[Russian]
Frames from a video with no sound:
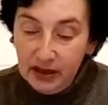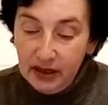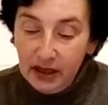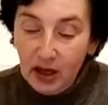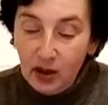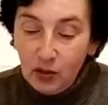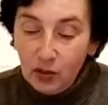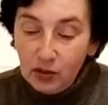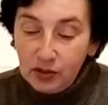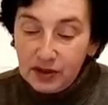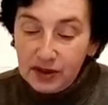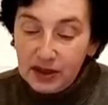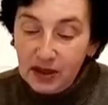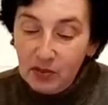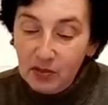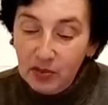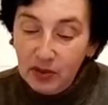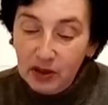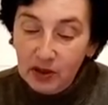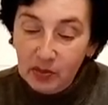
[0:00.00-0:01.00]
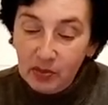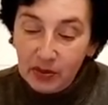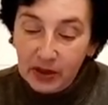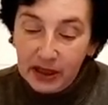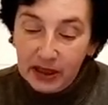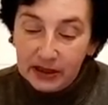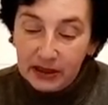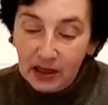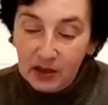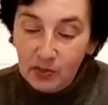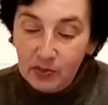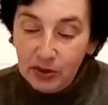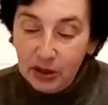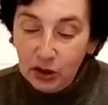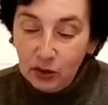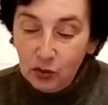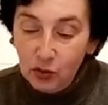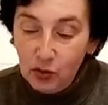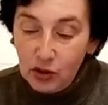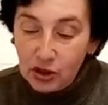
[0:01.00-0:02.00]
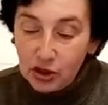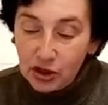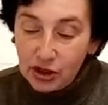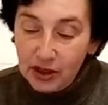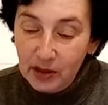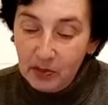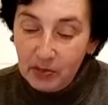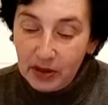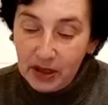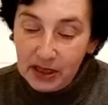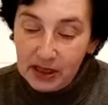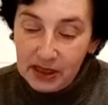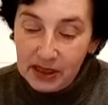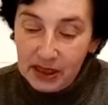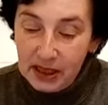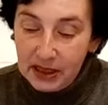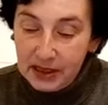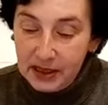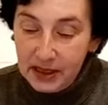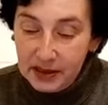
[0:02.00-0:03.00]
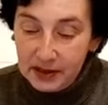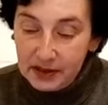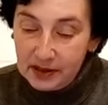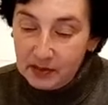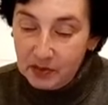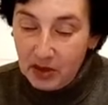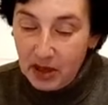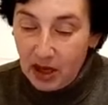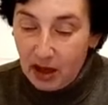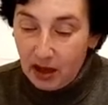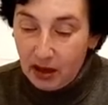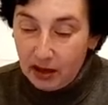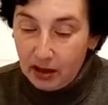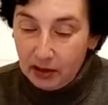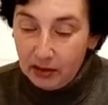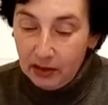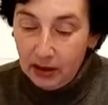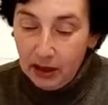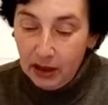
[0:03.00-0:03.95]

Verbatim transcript: Как он забыл про этот придурочный праздник День смеха?